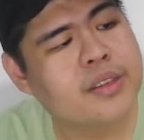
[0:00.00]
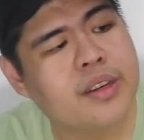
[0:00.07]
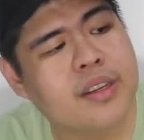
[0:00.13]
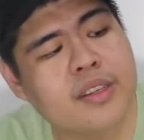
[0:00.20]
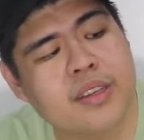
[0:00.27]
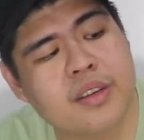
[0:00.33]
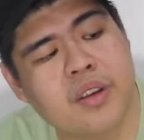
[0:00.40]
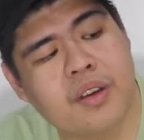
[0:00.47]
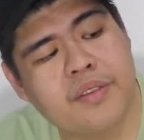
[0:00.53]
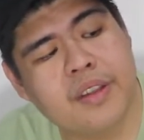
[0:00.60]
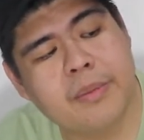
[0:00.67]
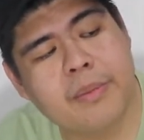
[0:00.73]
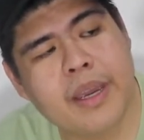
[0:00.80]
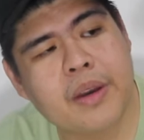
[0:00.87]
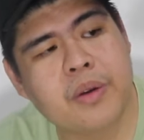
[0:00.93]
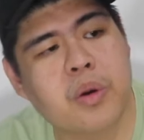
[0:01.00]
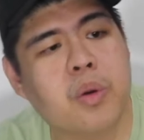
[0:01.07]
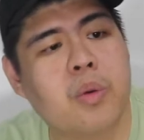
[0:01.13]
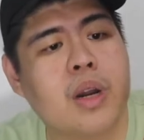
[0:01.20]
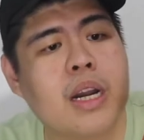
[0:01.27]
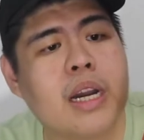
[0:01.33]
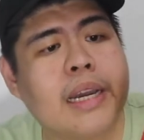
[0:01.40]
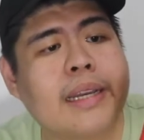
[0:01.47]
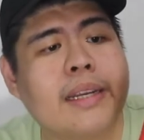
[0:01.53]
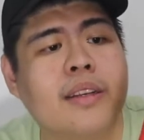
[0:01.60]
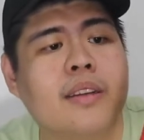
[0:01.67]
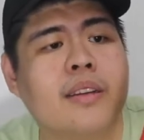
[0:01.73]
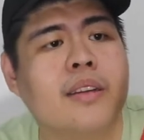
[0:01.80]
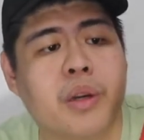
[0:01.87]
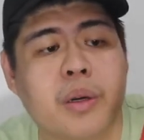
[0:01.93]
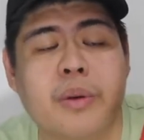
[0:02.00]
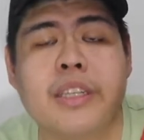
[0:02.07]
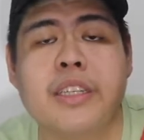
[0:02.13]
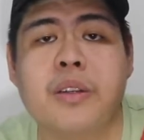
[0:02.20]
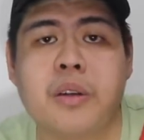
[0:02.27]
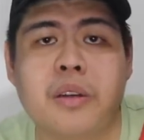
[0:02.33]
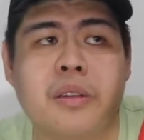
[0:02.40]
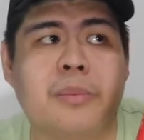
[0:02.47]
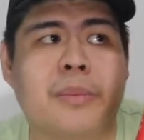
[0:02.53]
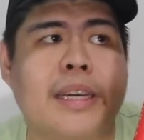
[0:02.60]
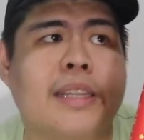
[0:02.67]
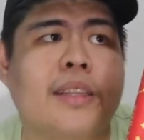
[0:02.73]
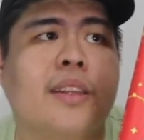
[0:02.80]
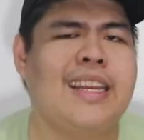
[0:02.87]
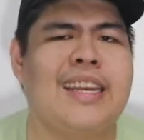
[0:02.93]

So, this is a novel by Rowan, Rowan Coleman.